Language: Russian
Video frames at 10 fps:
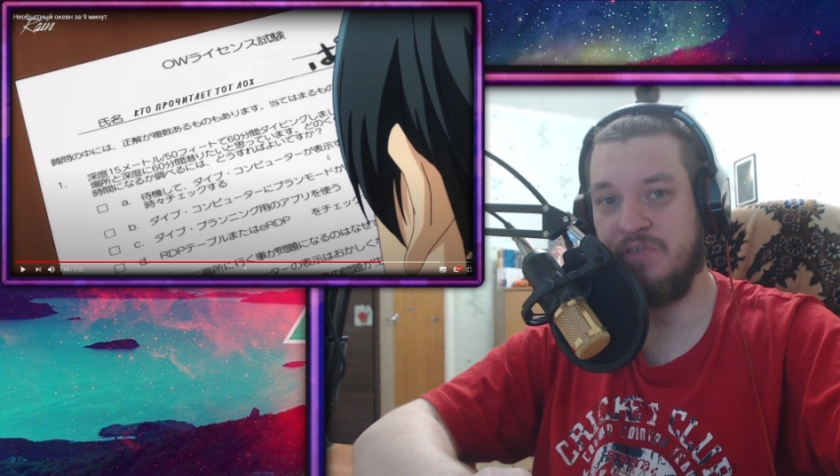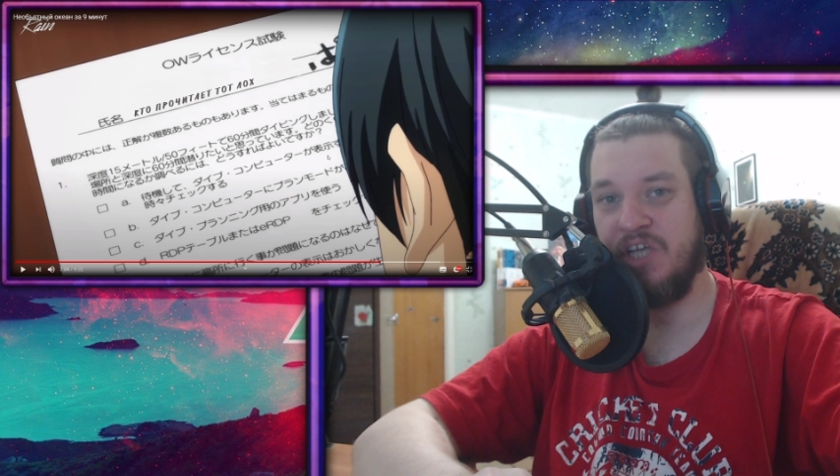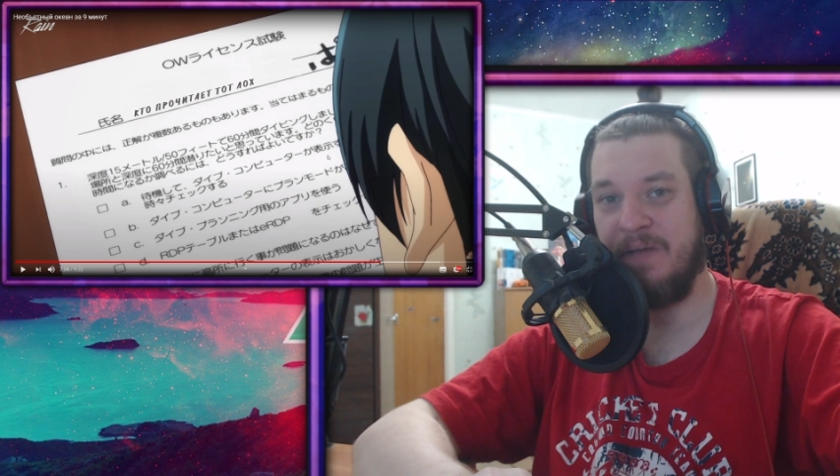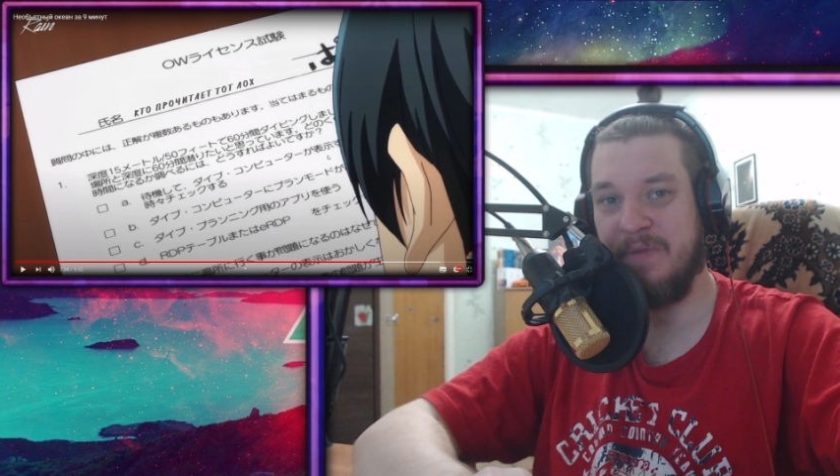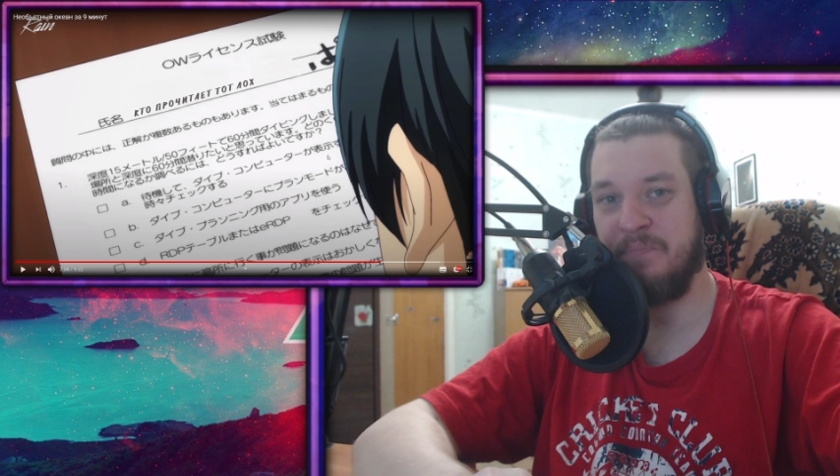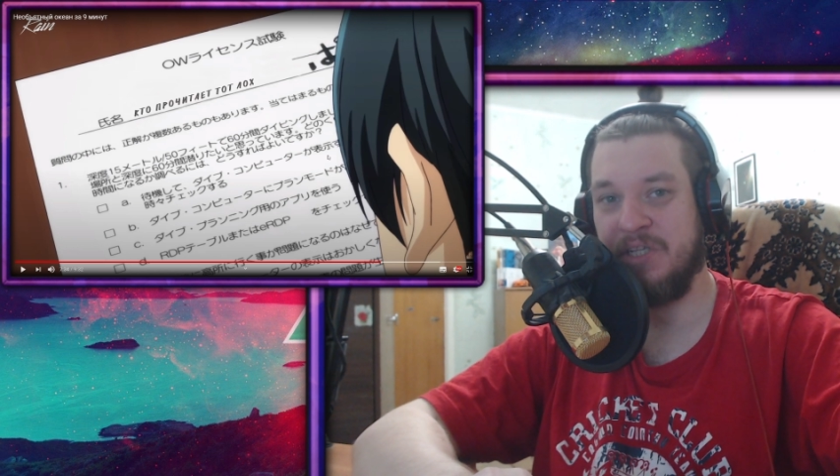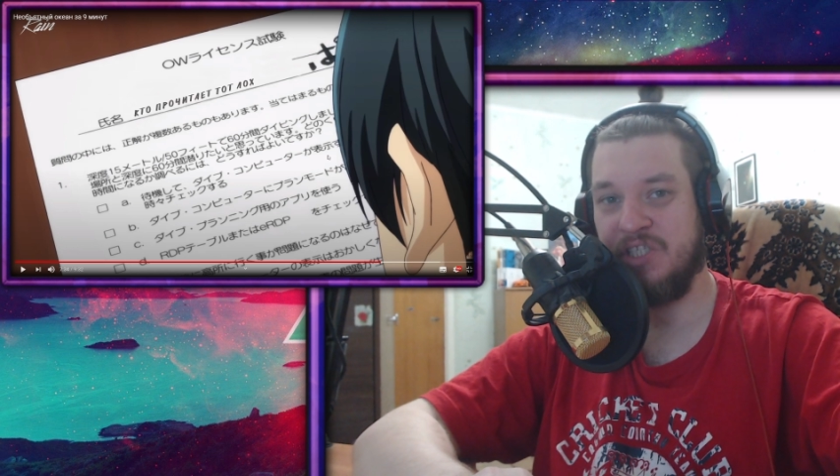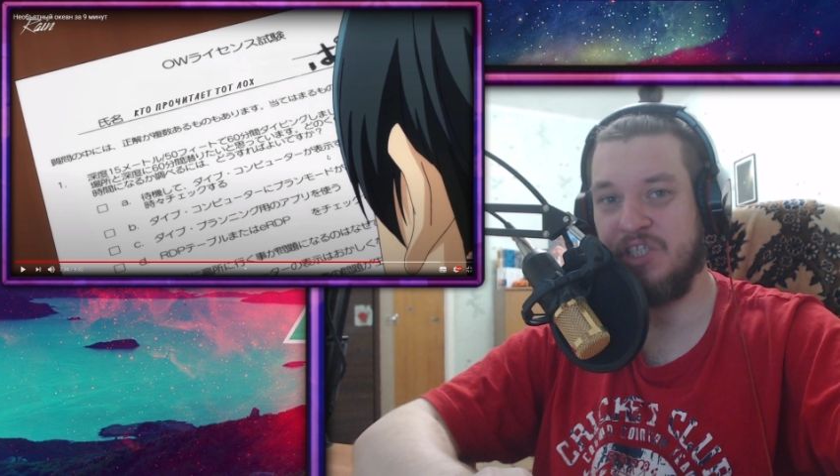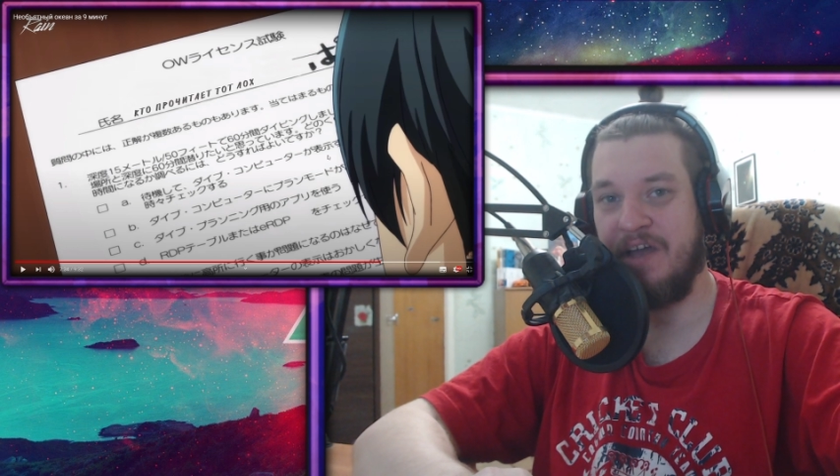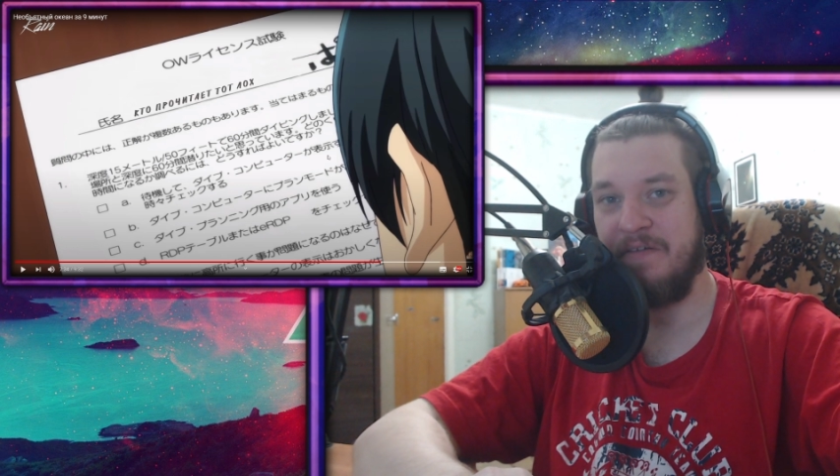Взял меня,
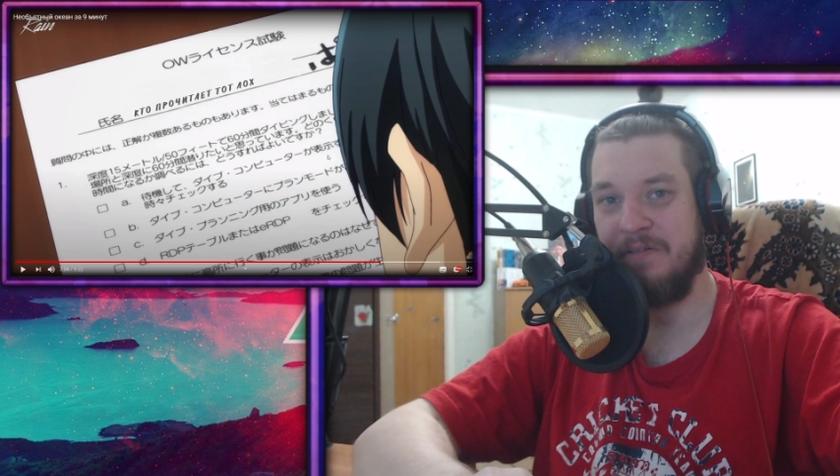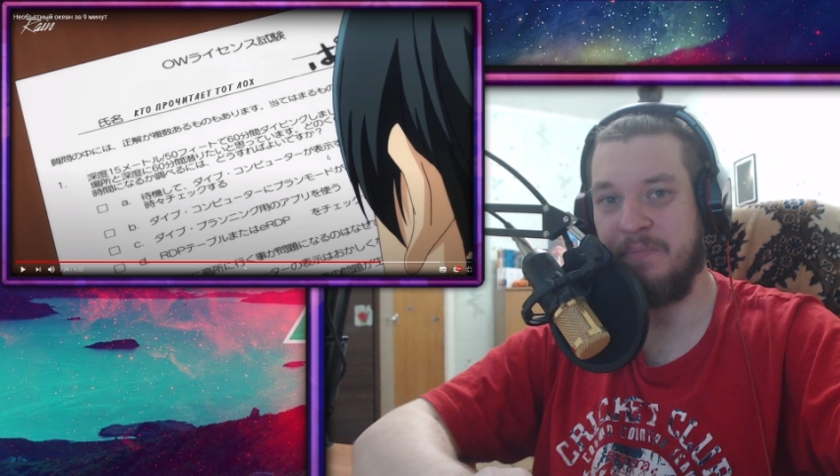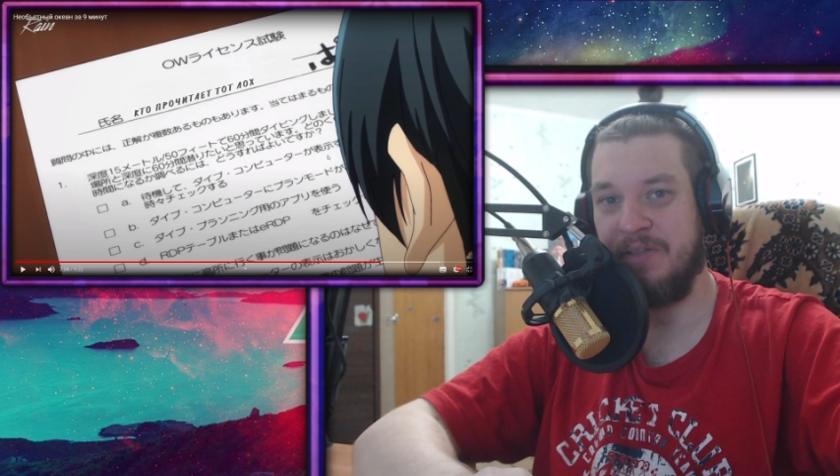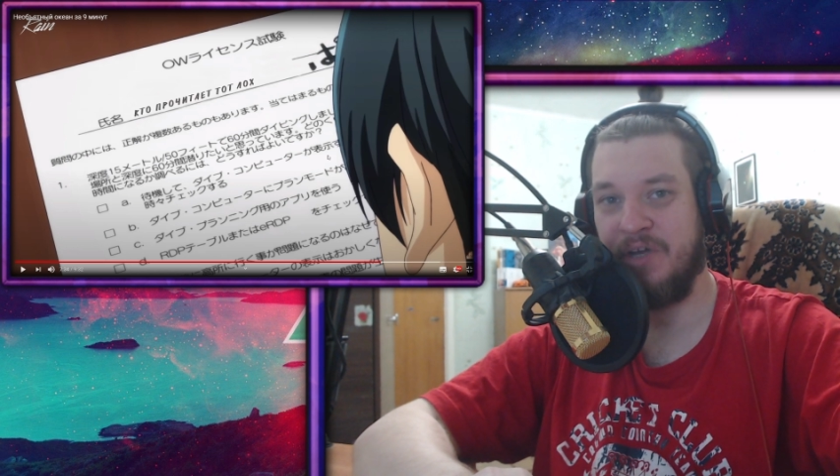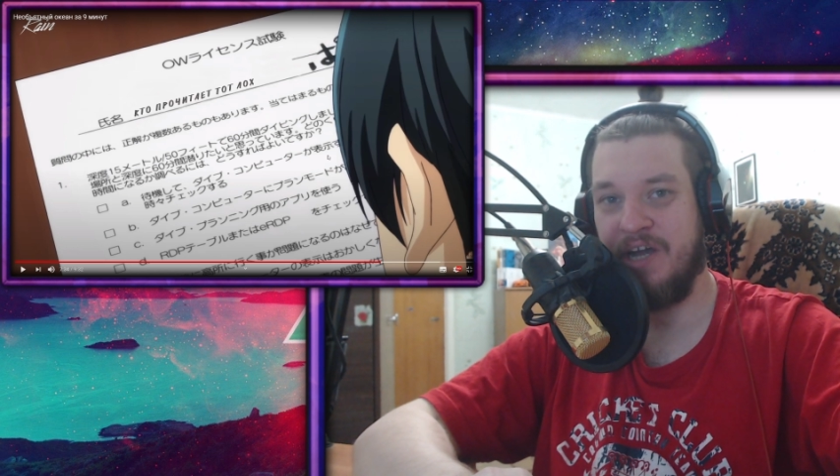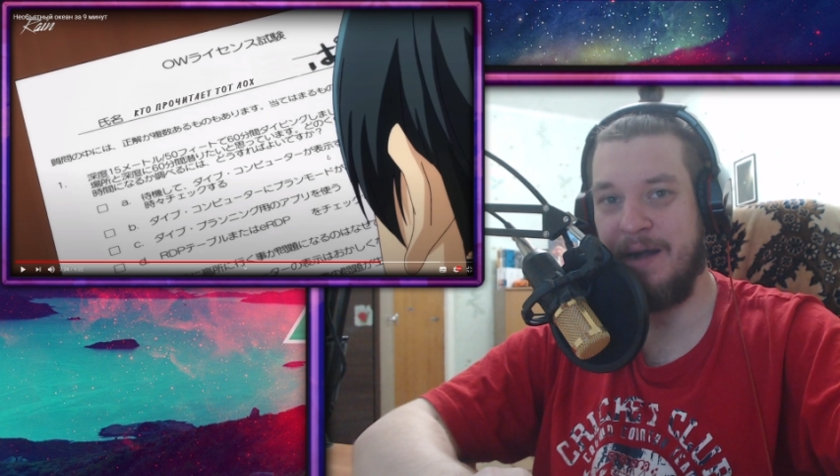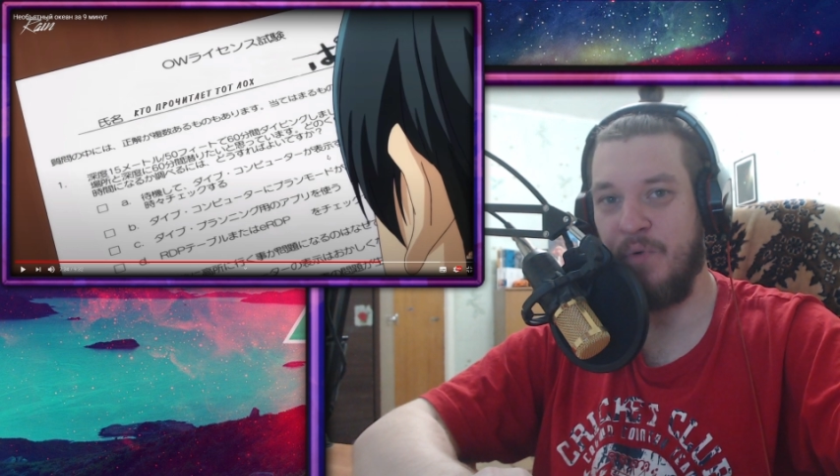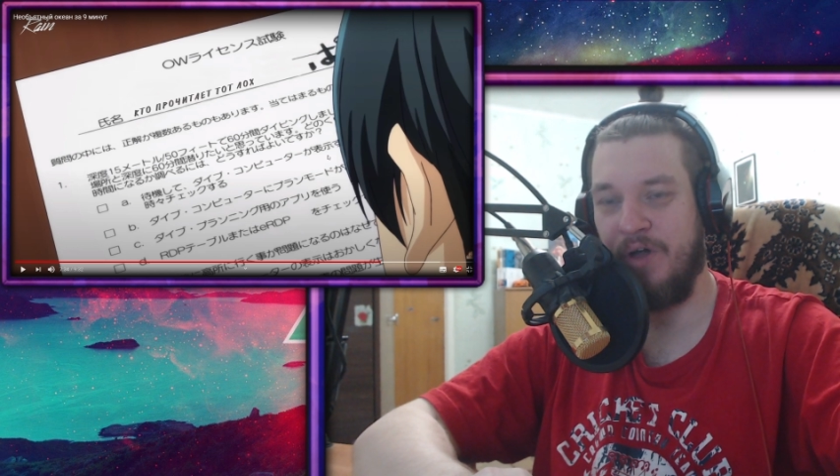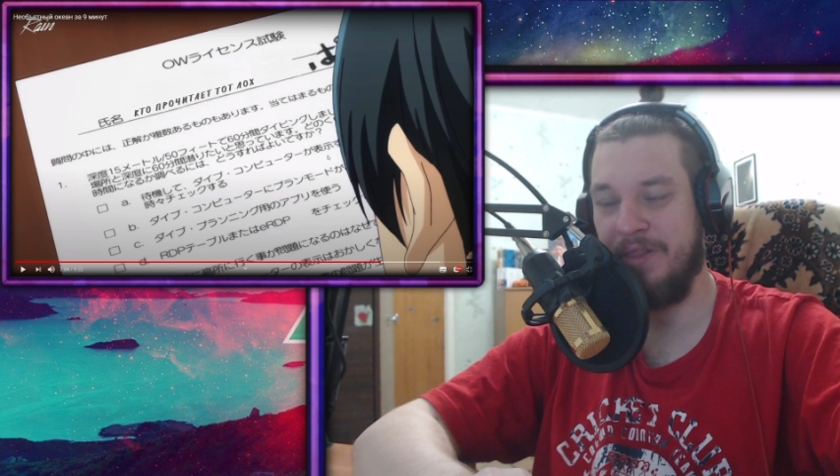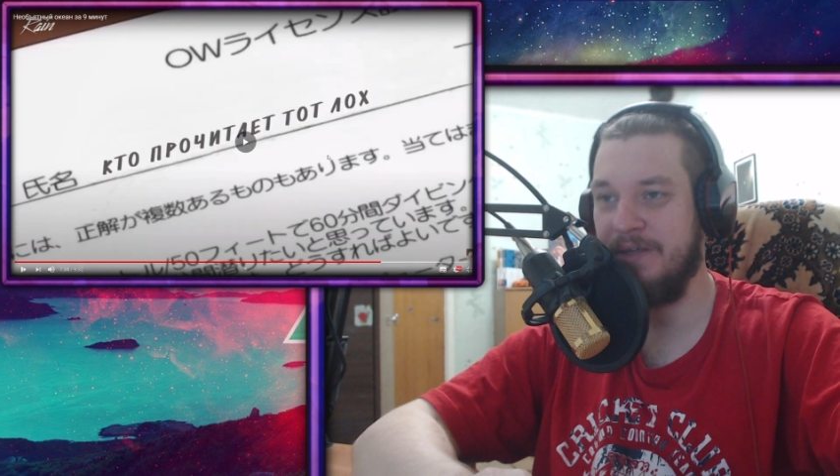подставил, блин,
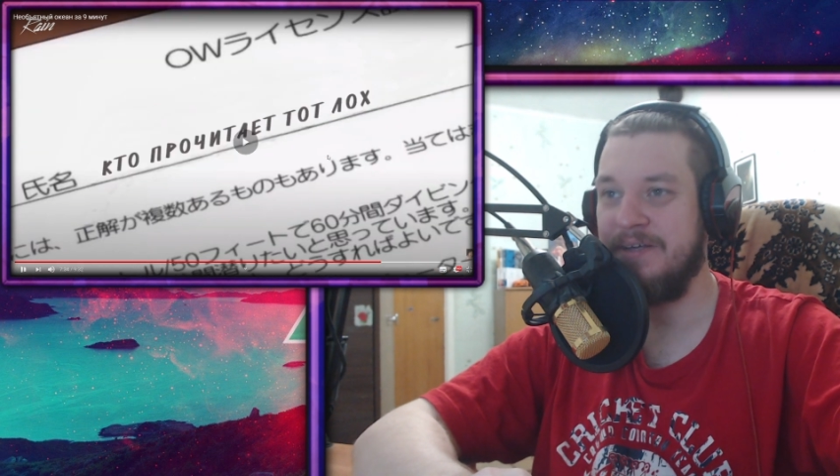камон.